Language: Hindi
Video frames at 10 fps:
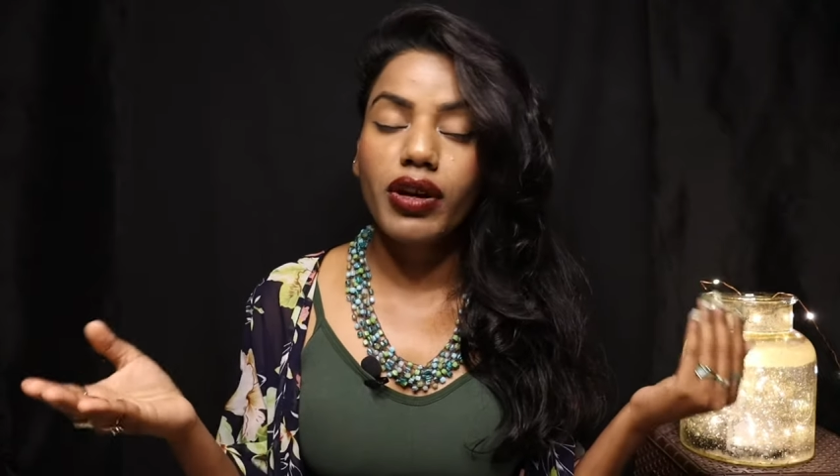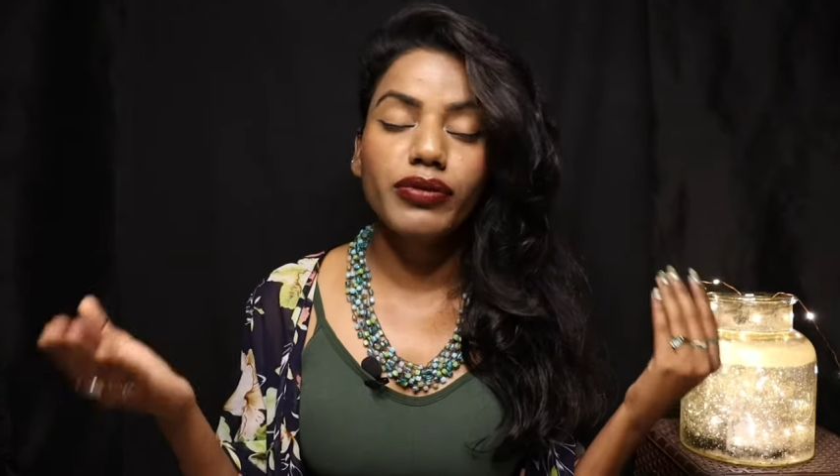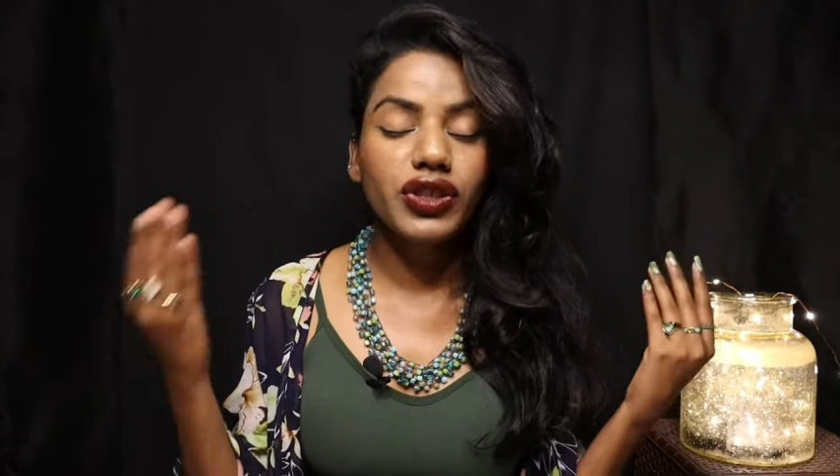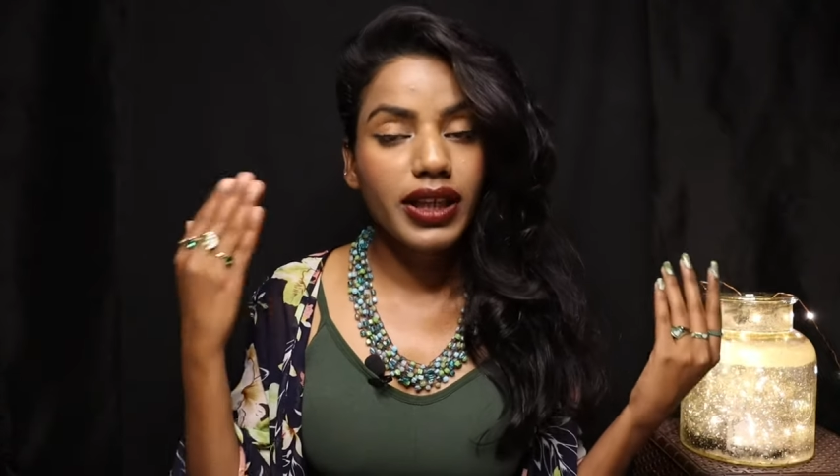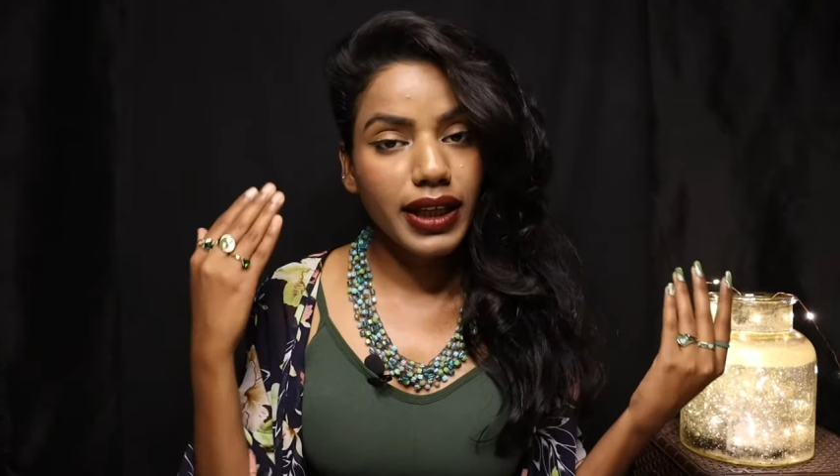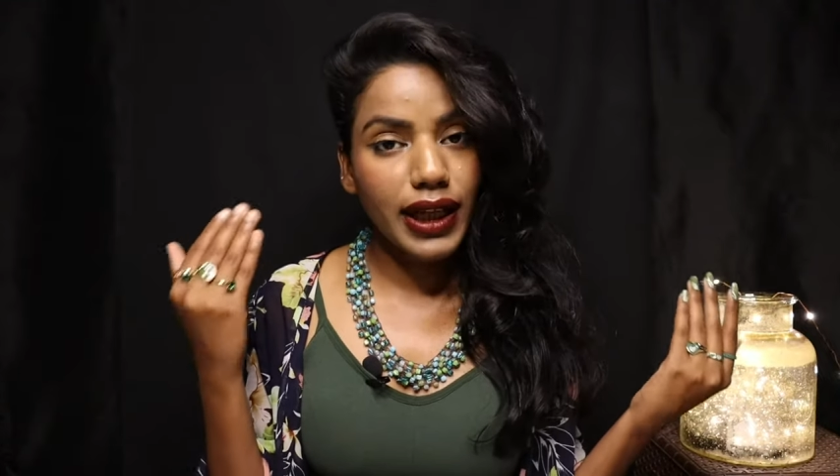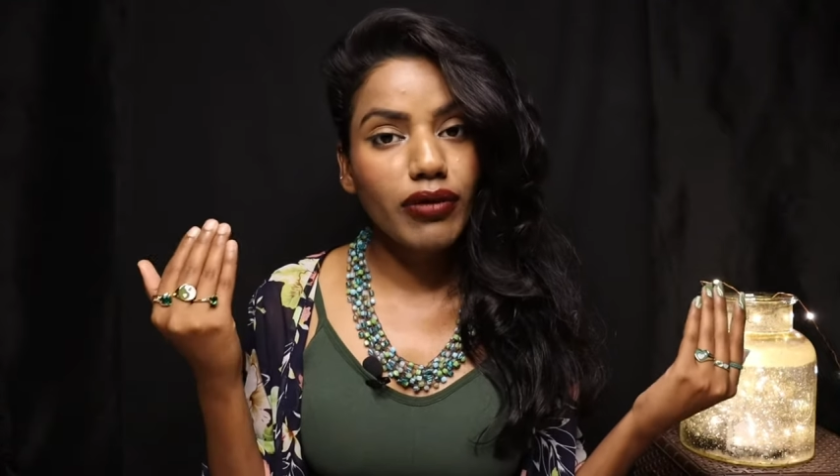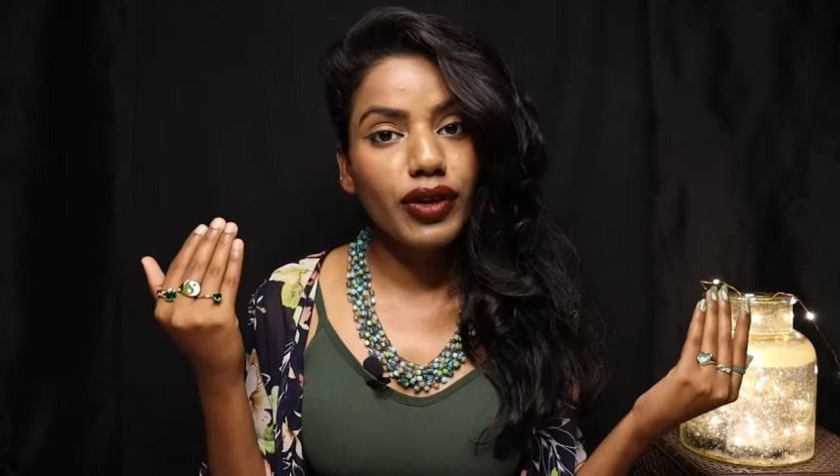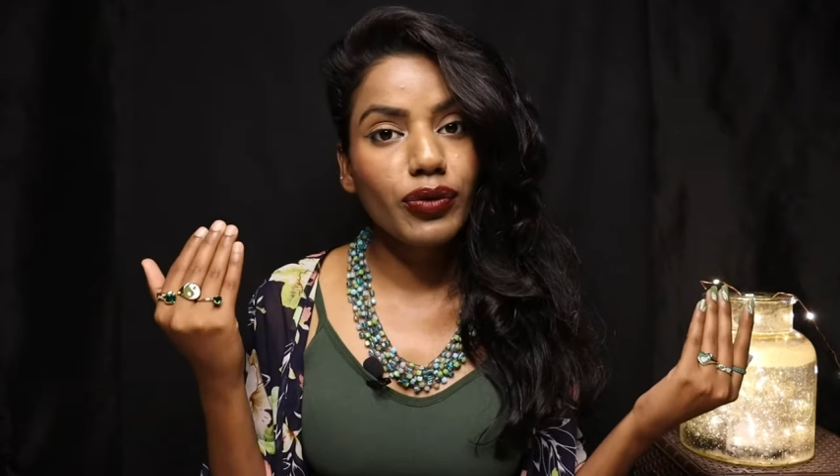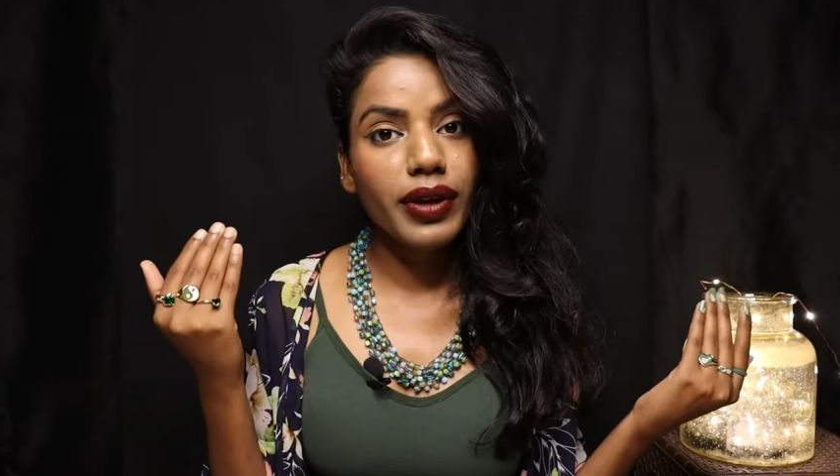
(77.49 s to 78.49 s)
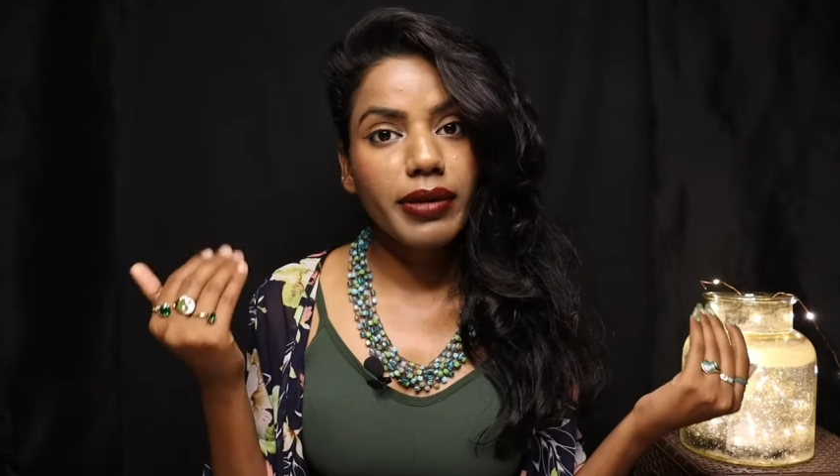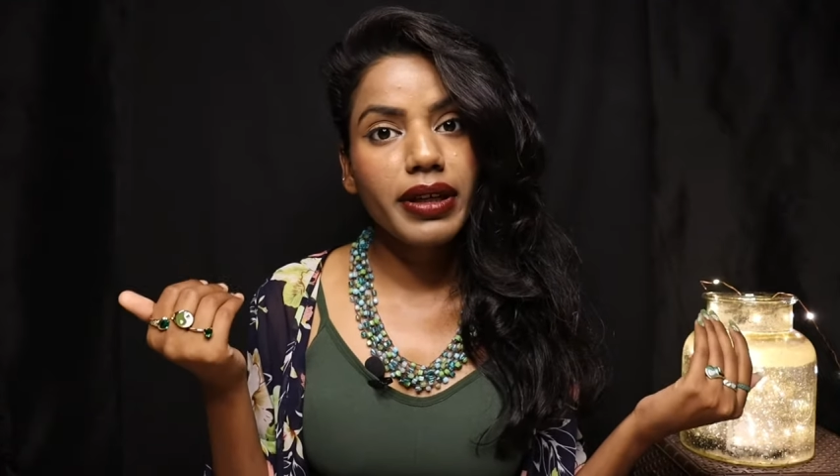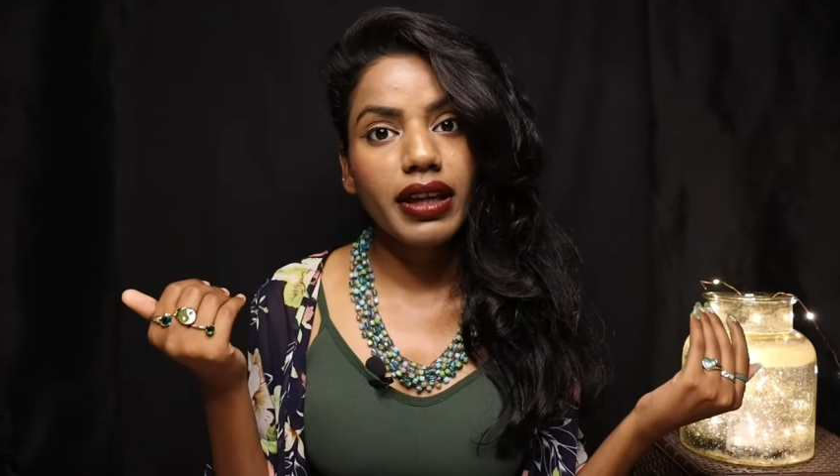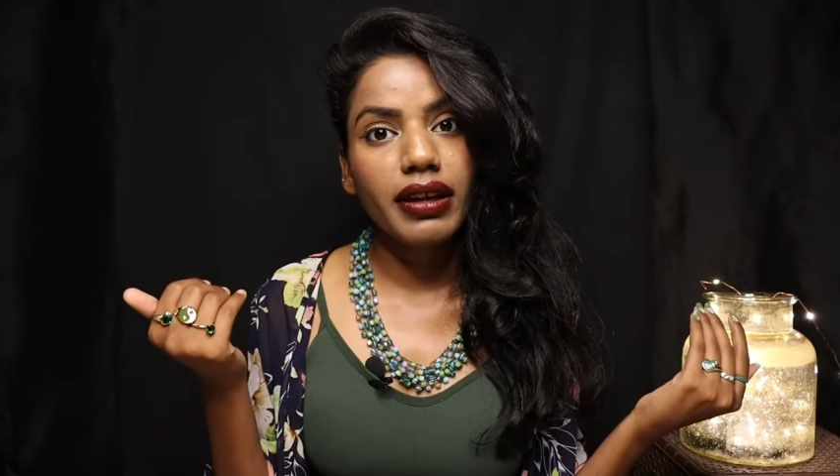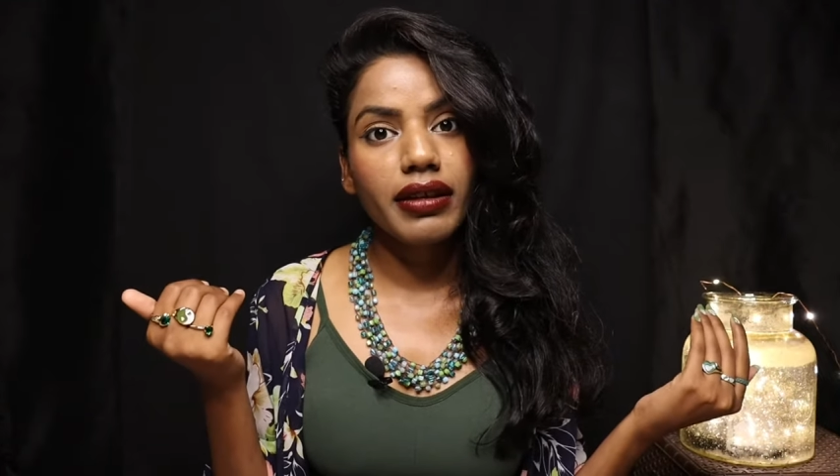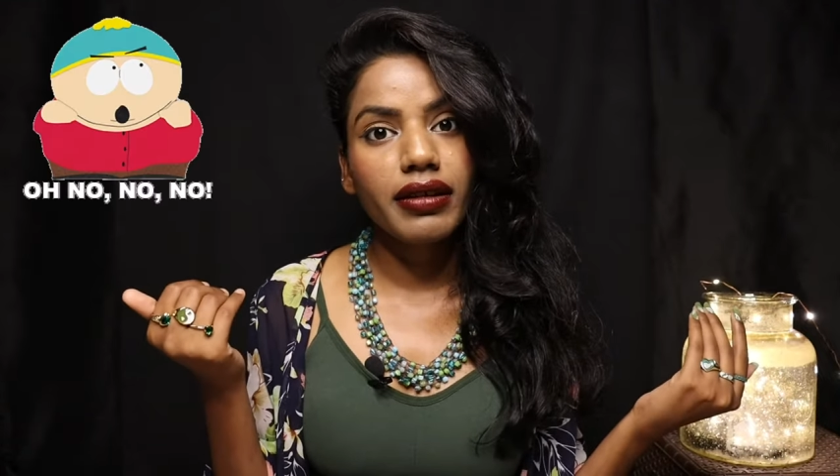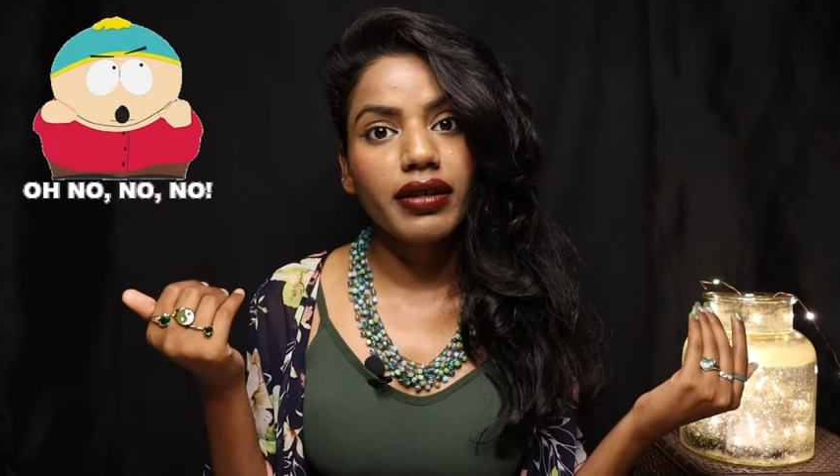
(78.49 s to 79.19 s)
तो आप मुझे ये निकलवा दूँ क्या मैं ये